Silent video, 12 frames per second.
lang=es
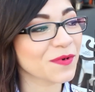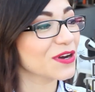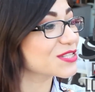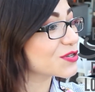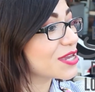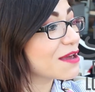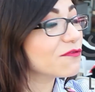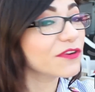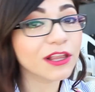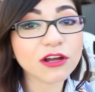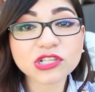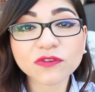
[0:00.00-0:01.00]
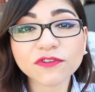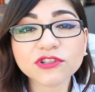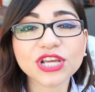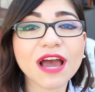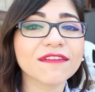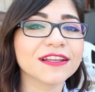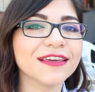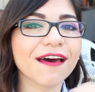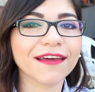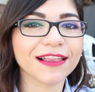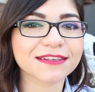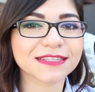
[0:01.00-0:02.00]
Estoy en Filósofos y Avenida
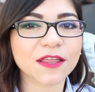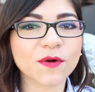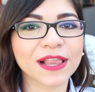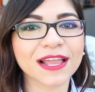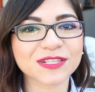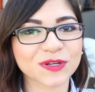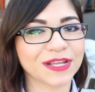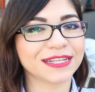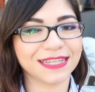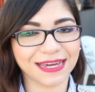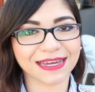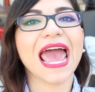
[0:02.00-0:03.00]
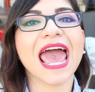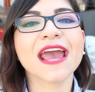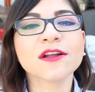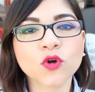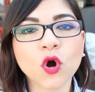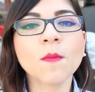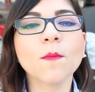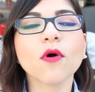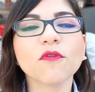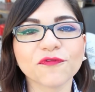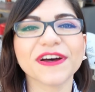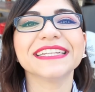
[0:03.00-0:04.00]
del Estado en la zona Tech en un
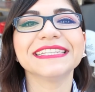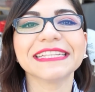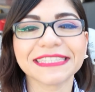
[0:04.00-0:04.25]
buffet de